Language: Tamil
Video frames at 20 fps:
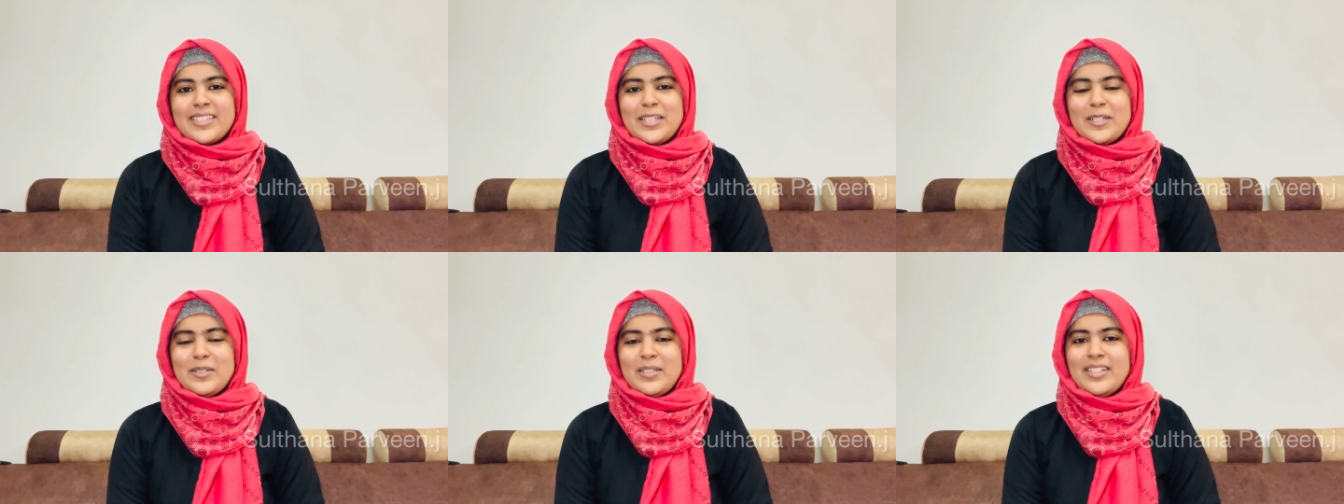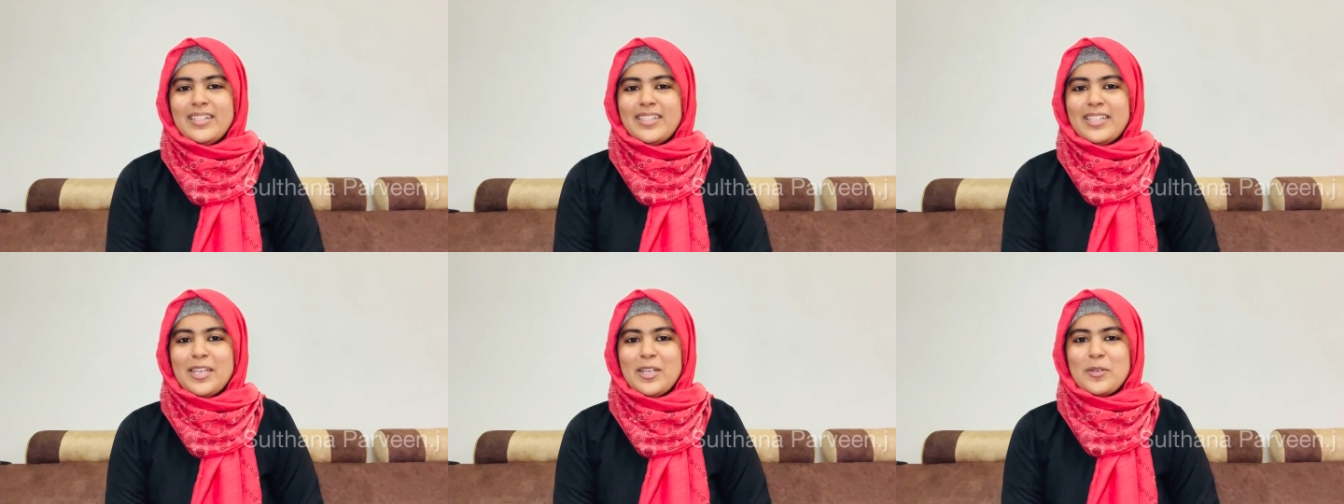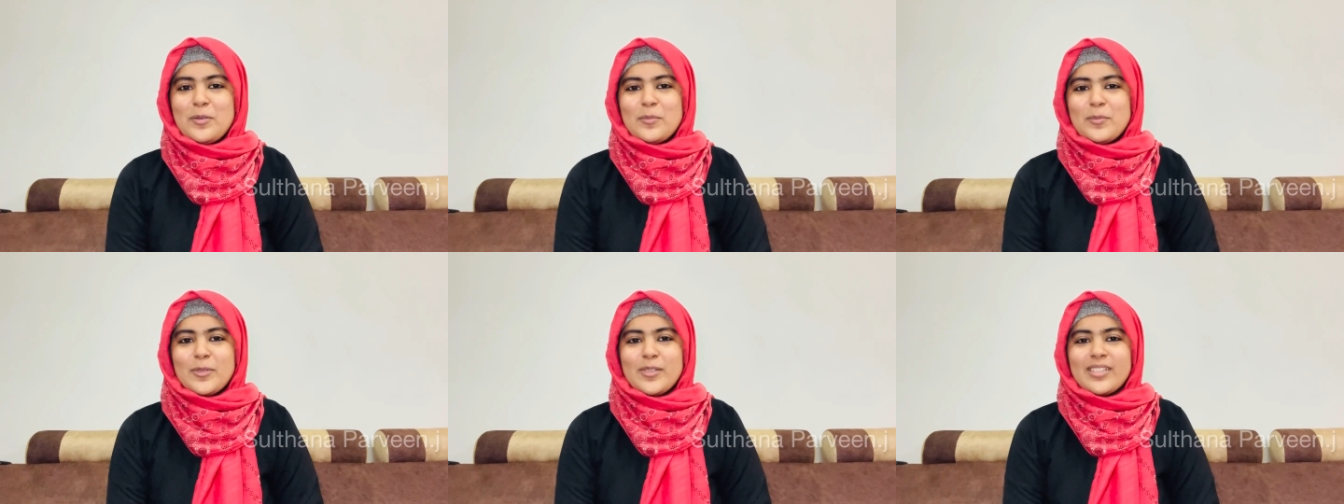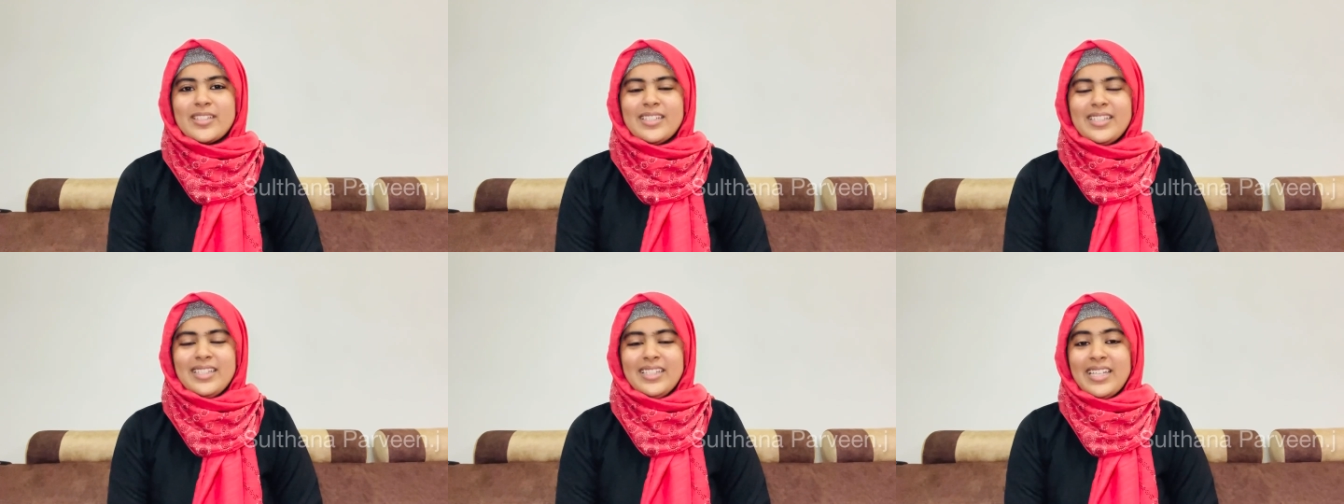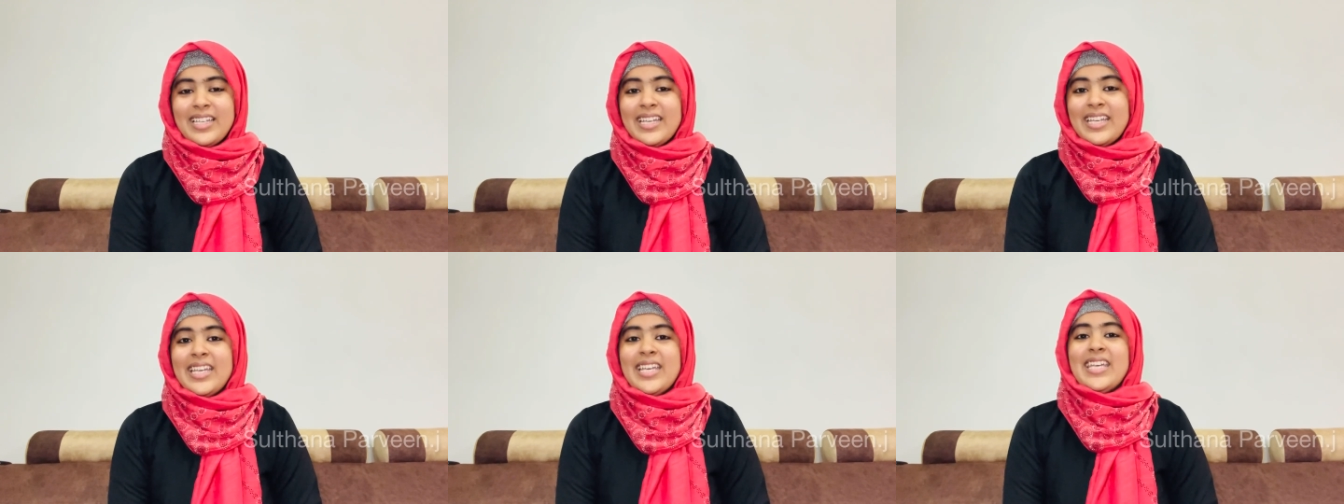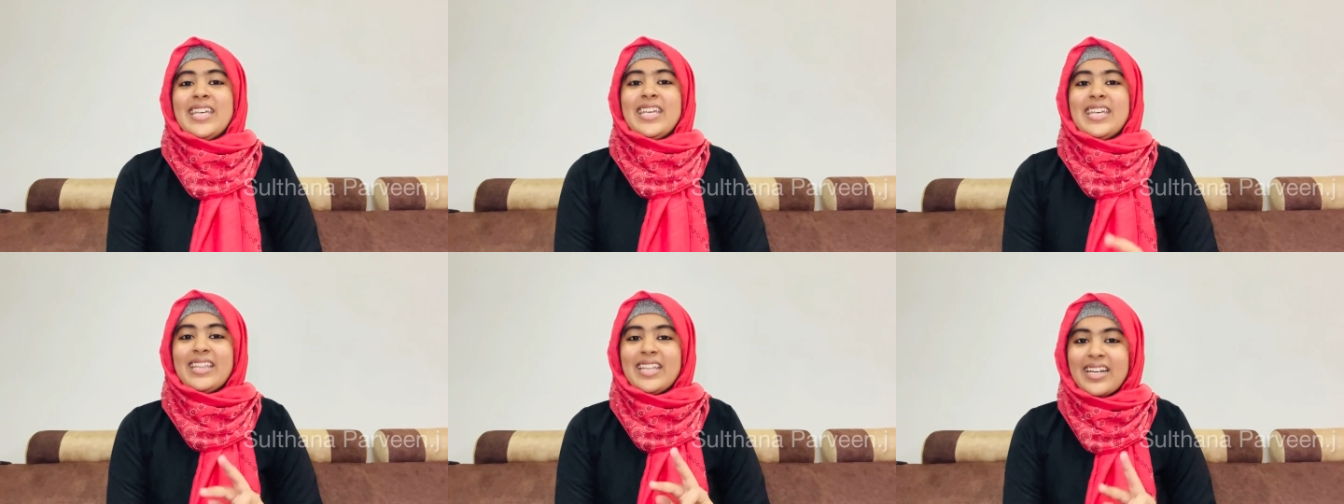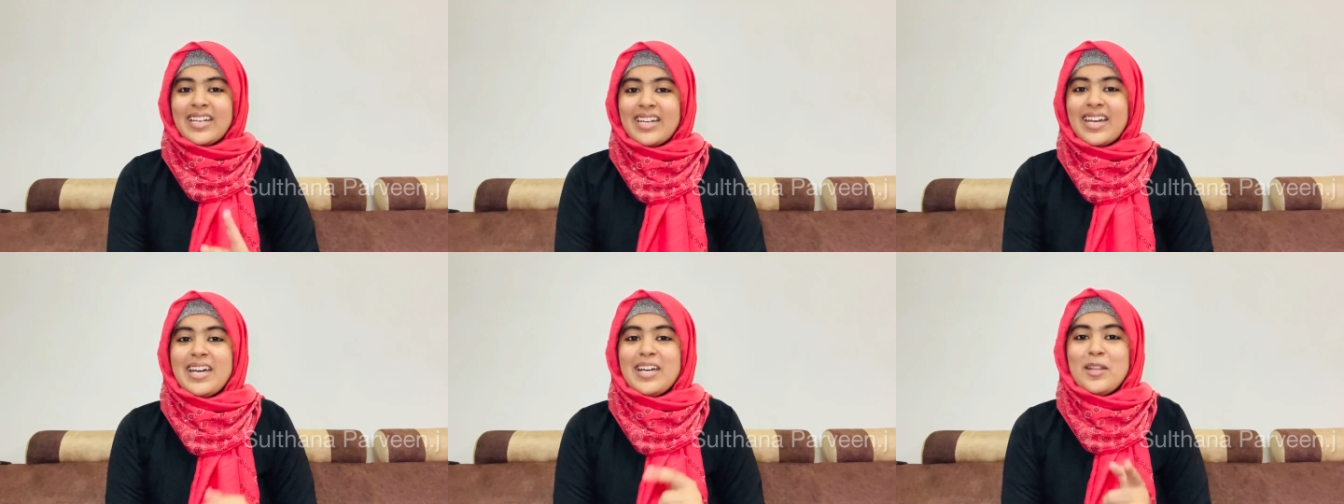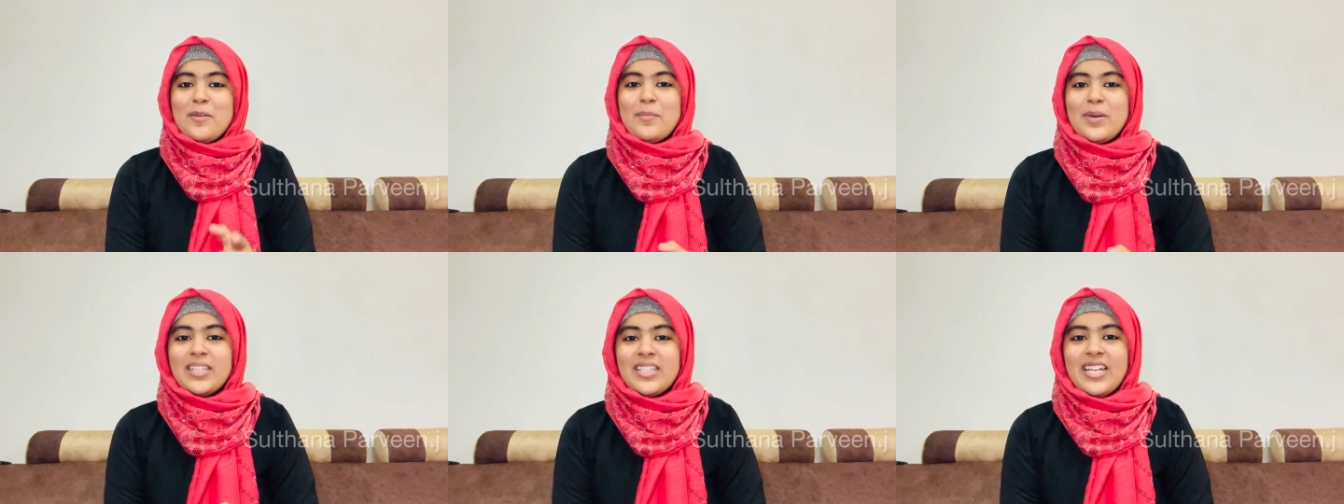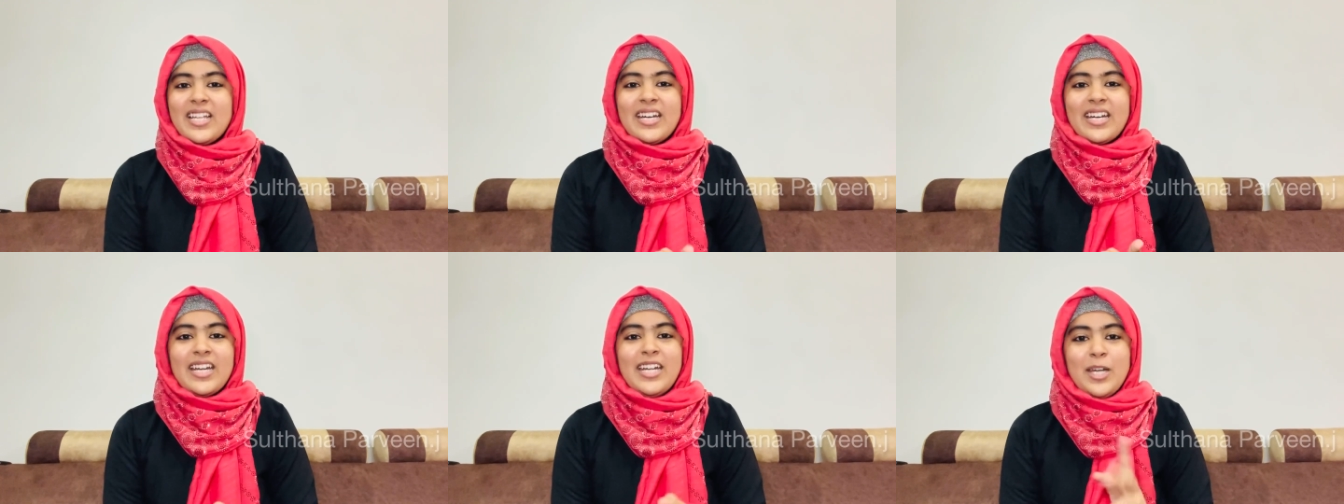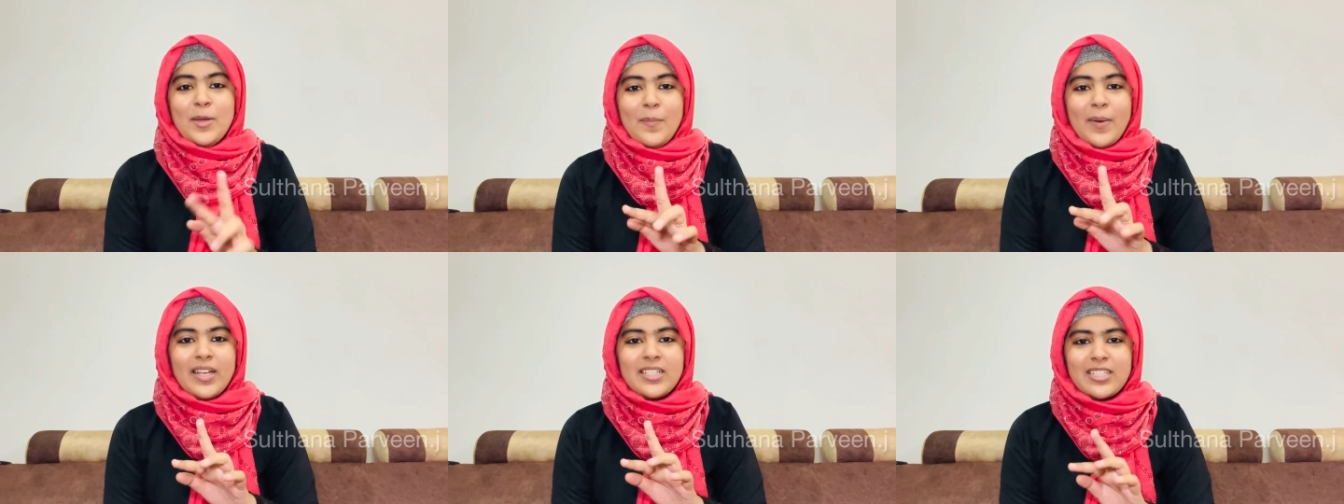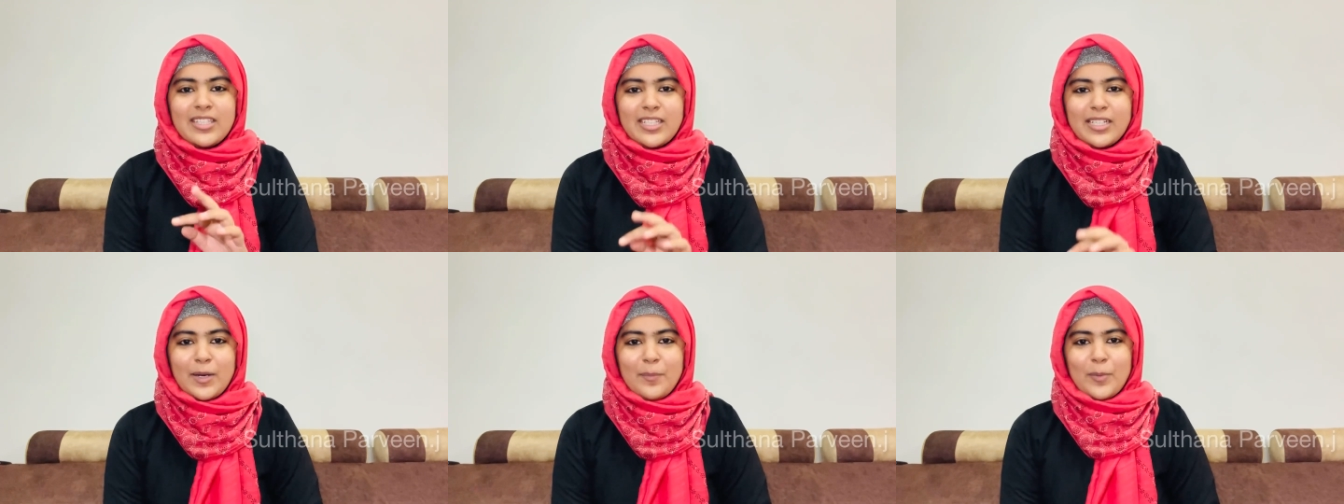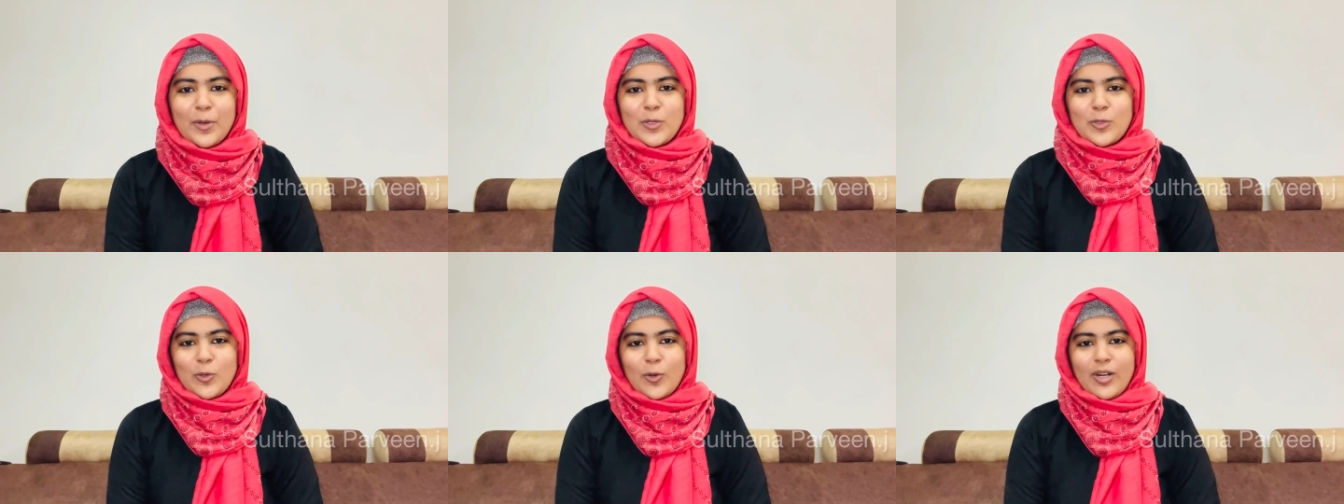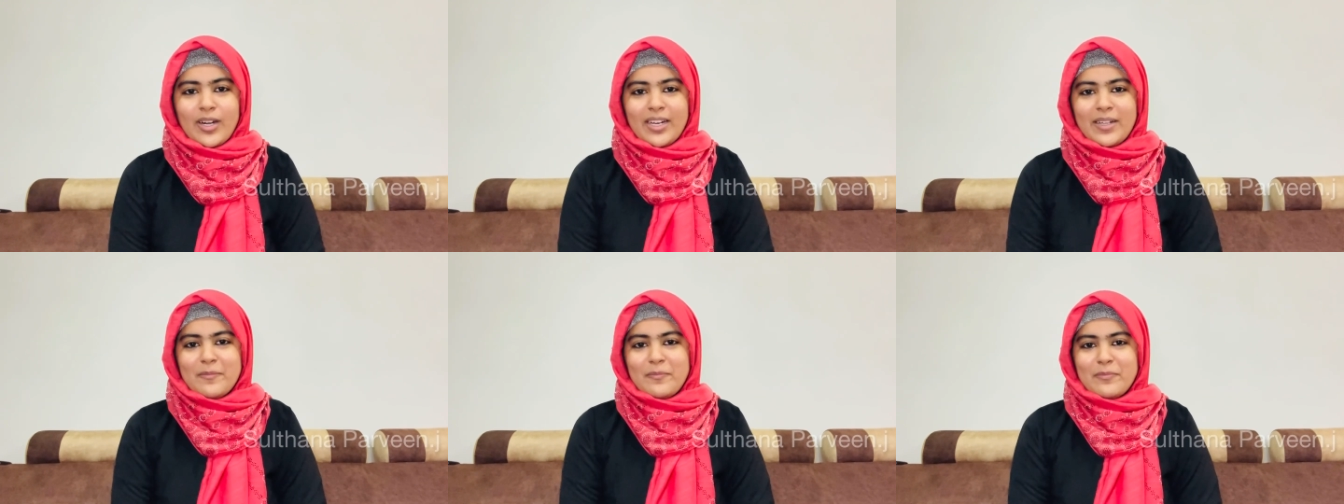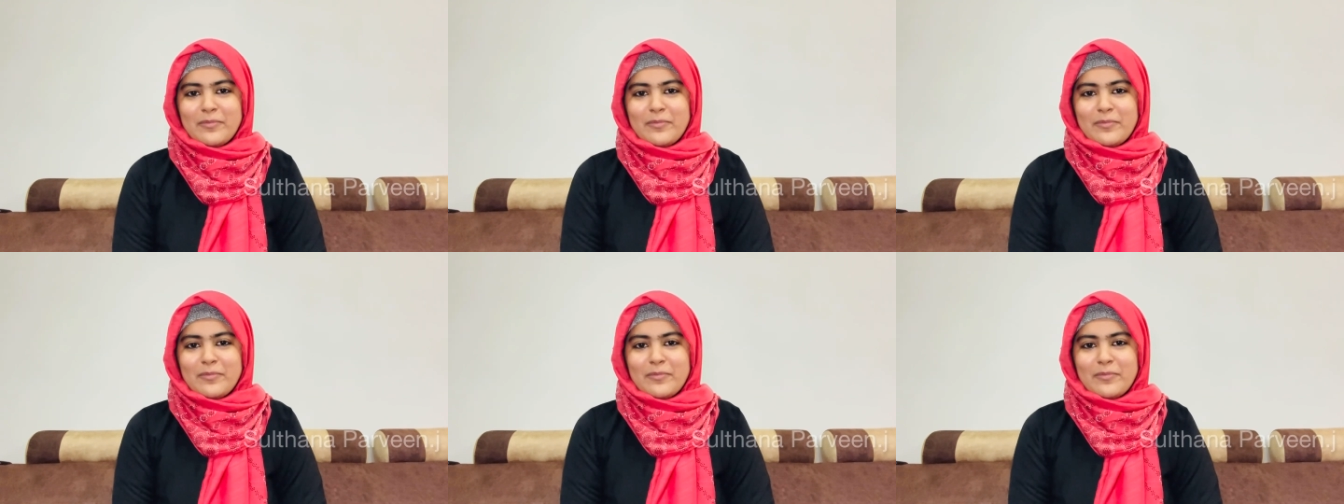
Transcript: அப்படின்னு கேட்கும்போது இதற்கான பதிலை ரெண்டு மாதத்துக்கு அப்புறம் சொல்கிறேன்